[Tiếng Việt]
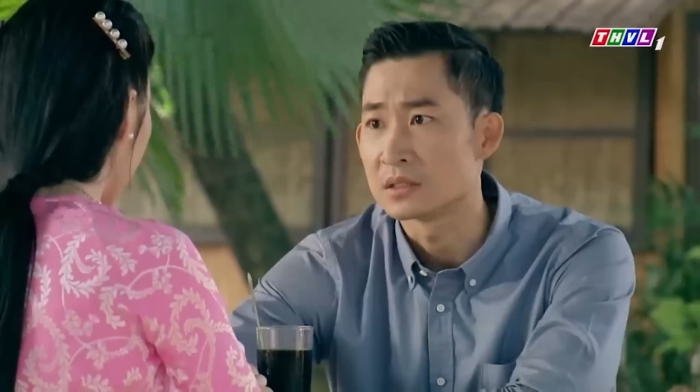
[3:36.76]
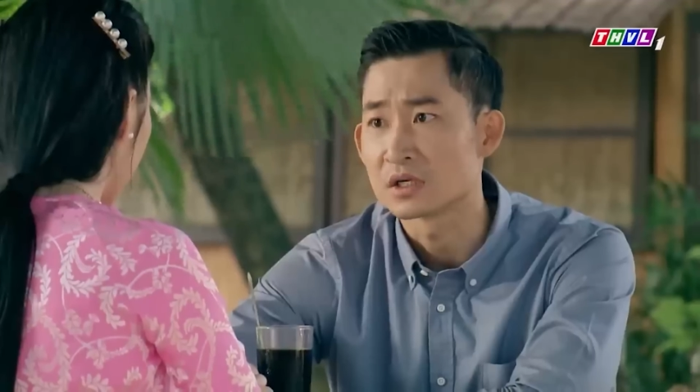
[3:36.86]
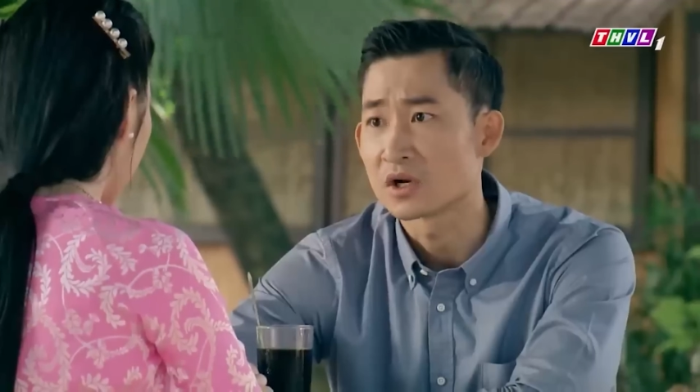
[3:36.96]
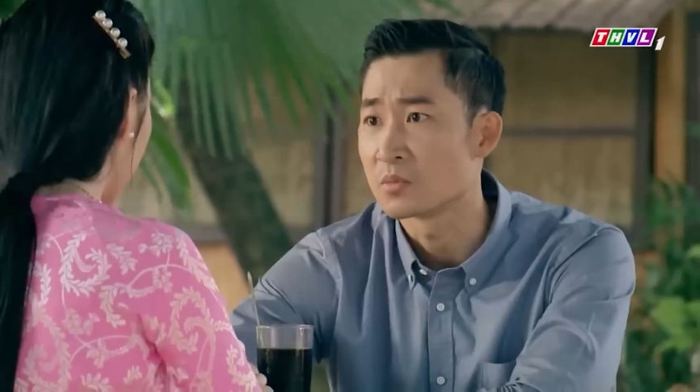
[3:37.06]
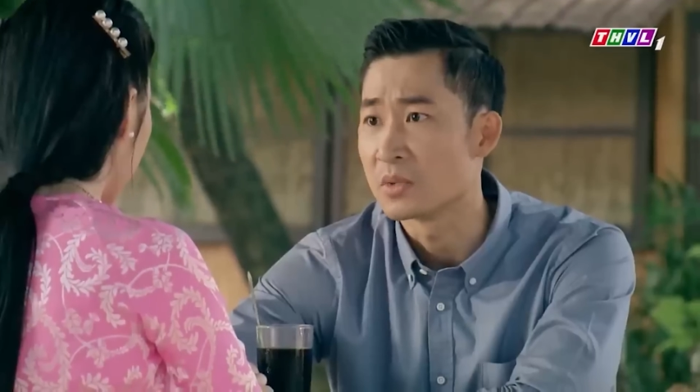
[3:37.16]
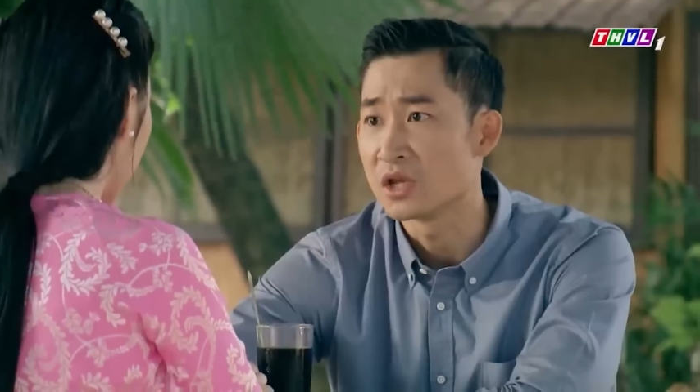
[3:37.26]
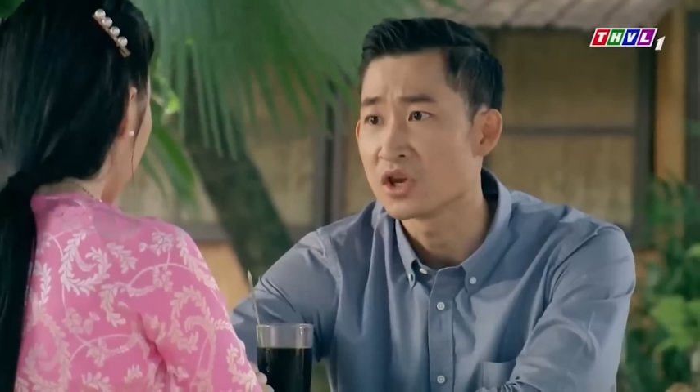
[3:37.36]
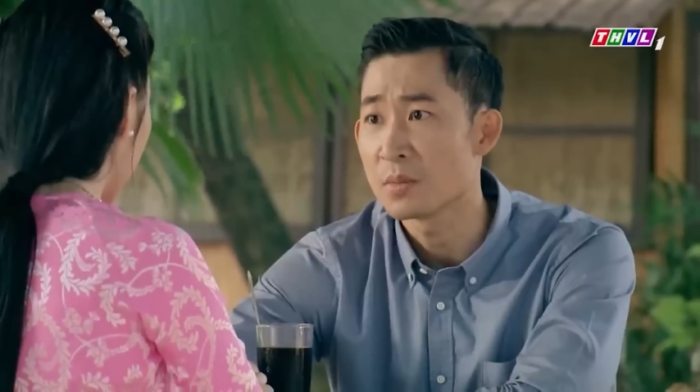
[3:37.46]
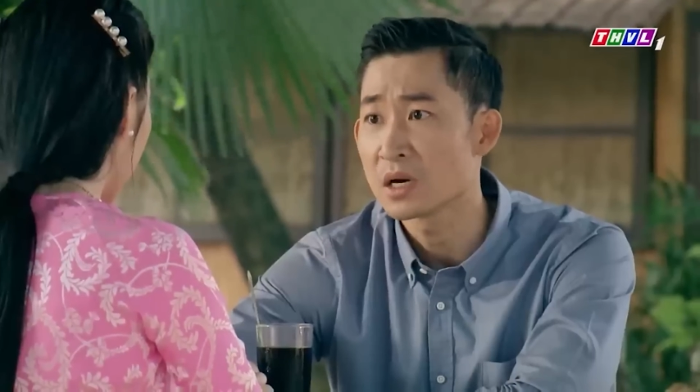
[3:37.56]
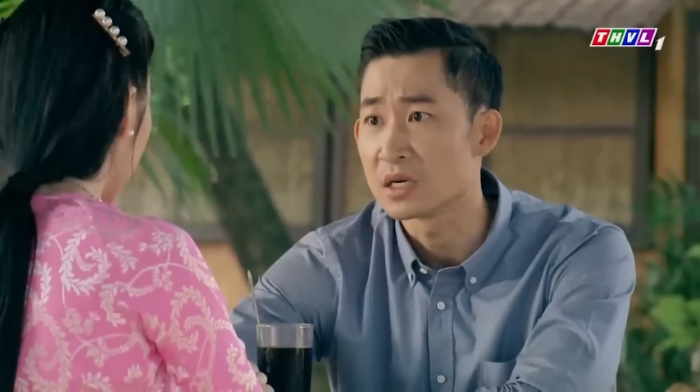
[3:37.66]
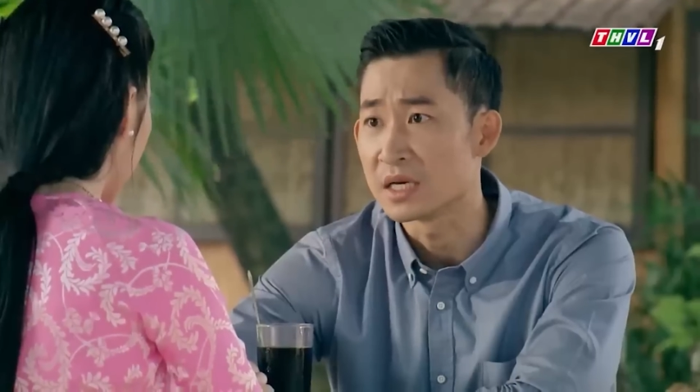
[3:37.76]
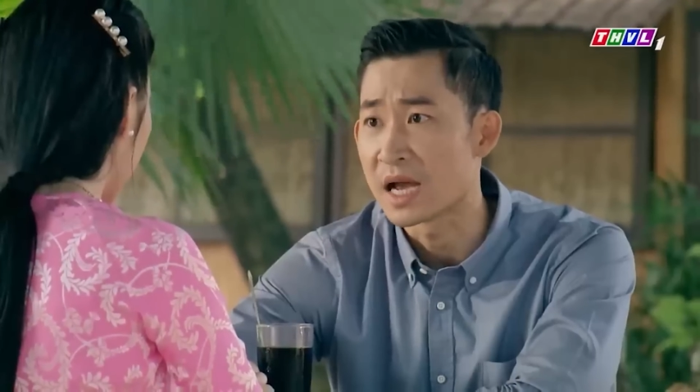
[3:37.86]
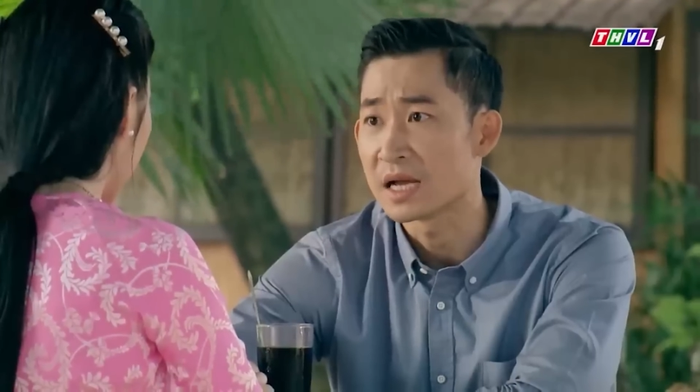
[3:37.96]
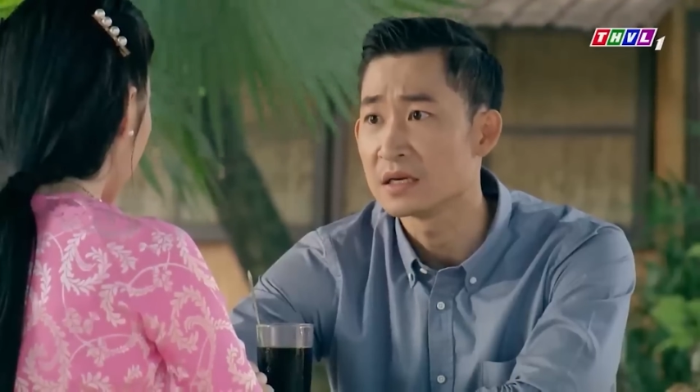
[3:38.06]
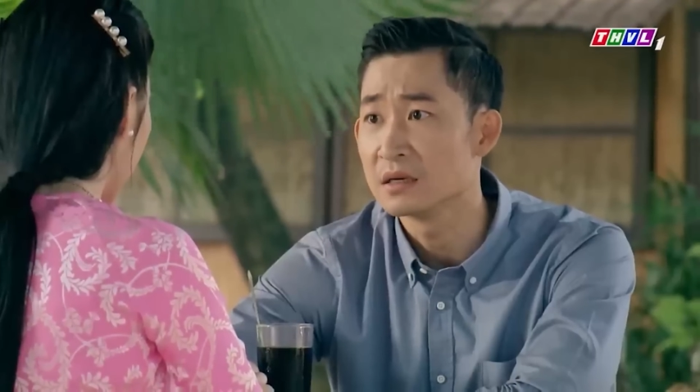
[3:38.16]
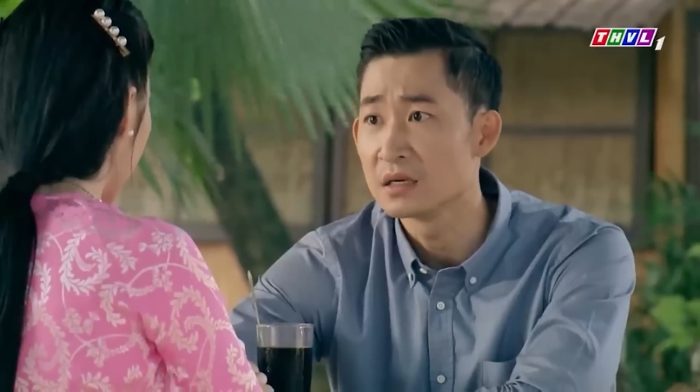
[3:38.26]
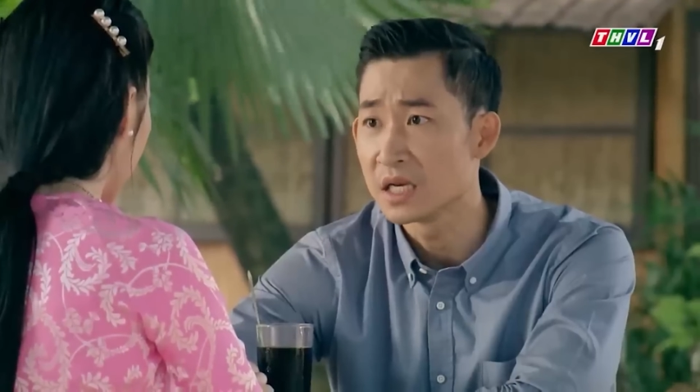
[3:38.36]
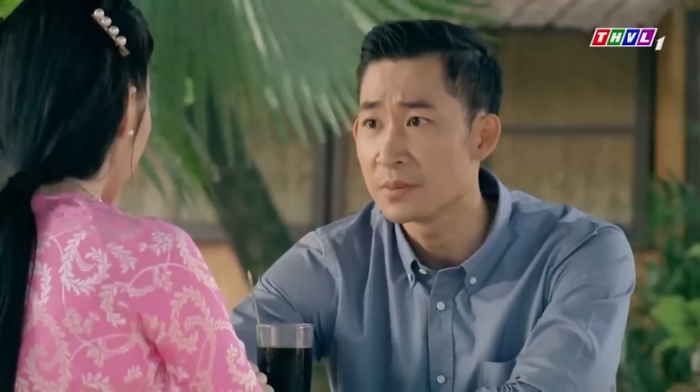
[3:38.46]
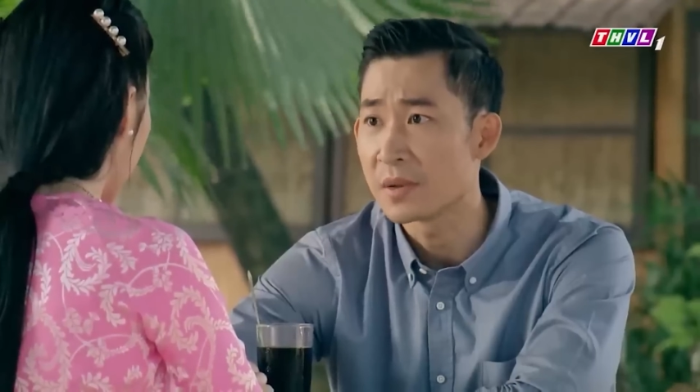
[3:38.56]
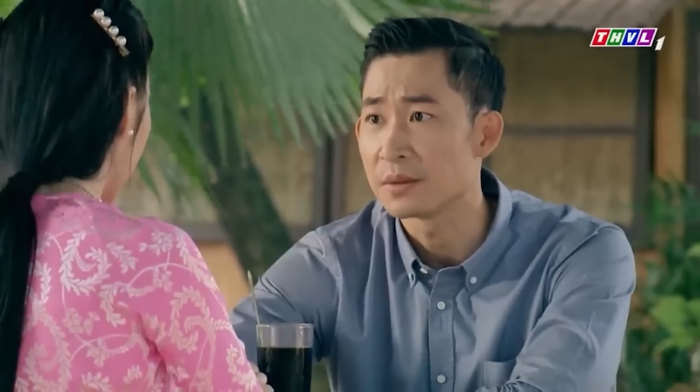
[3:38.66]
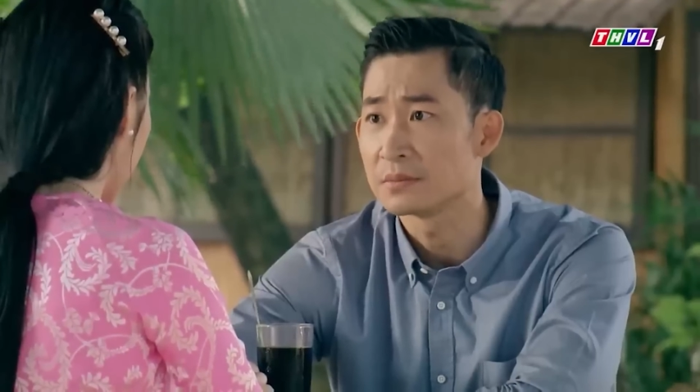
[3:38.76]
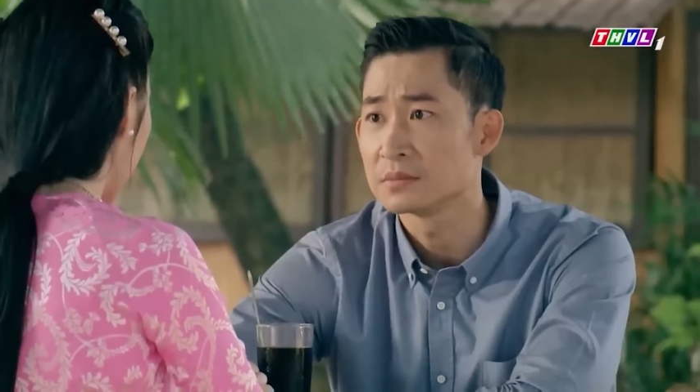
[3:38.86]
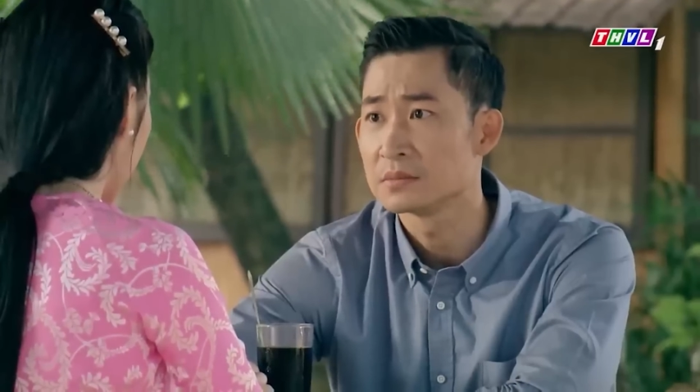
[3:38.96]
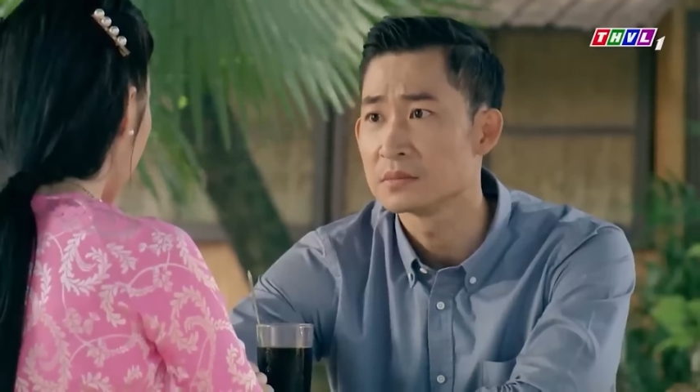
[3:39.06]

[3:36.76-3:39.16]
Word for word: Anh sẽ không để cho bất kỳ ai ức hiếp em